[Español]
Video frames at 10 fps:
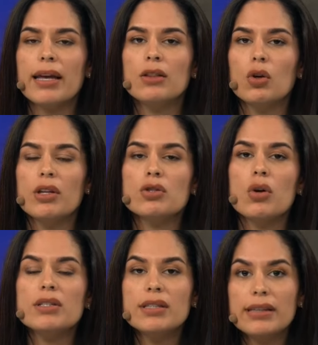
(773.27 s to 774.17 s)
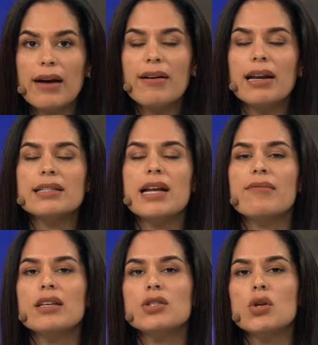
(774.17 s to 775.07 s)
en donde solicitaban el
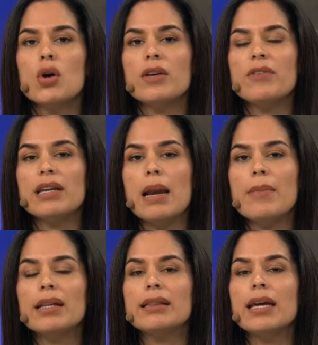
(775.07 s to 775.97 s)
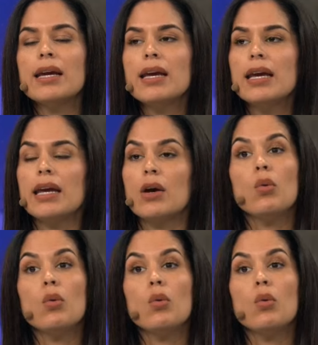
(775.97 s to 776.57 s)
servicio y finalmente eh,